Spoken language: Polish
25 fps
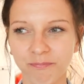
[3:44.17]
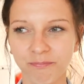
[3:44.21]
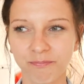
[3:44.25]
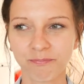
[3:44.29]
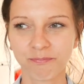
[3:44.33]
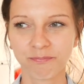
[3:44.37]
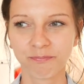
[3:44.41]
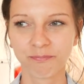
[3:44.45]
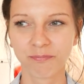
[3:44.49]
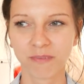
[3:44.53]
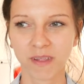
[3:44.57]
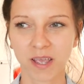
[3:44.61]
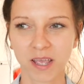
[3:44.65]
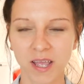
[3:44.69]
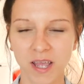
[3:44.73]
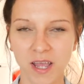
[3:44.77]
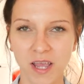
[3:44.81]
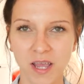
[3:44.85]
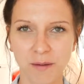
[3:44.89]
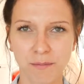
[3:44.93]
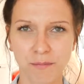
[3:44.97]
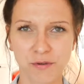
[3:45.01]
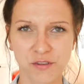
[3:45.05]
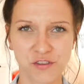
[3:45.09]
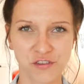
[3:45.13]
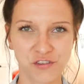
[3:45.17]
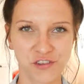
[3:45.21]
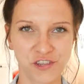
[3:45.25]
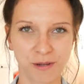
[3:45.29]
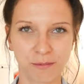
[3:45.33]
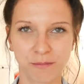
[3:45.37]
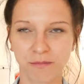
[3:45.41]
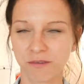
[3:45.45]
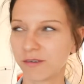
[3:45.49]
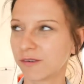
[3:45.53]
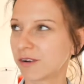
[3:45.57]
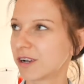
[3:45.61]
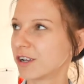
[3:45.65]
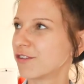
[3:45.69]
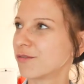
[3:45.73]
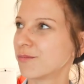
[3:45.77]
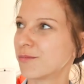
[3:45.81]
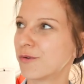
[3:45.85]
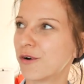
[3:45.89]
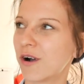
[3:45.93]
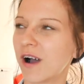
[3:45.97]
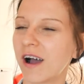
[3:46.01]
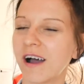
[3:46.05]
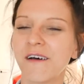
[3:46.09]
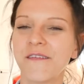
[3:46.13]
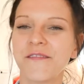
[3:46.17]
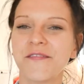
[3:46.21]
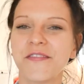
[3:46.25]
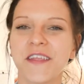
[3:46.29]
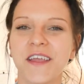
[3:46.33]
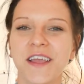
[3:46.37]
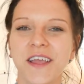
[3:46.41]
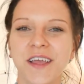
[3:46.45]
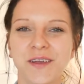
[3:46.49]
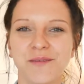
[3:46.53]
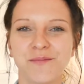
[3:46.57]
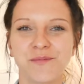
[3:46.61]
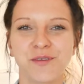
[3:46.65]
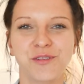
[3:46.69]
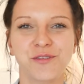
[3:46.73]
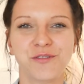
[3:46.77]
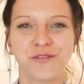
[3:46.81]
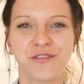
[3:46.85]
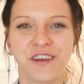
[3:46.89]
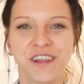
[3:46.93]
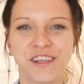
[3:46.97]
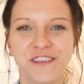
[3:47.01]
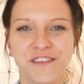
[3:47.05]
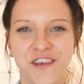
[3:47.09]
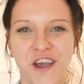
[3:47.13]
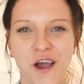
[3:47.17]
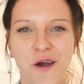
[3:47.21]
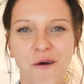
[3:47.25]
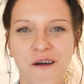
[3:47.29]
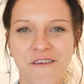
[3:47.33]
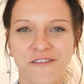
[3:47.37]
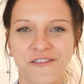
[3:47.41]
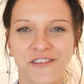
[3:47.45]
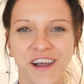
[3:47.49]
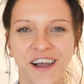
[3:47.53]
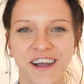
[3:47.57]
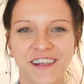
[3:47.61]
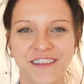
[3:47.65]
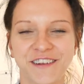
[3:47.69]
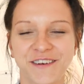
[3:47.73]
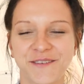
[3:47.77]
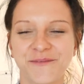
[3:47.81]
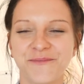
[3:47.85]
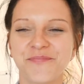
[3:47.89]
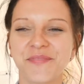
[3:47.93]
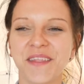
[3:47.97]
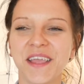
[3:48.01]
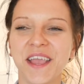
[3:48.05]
Mm, bo coś tam, o, jakaś mucha mi tu wleciała w kadr,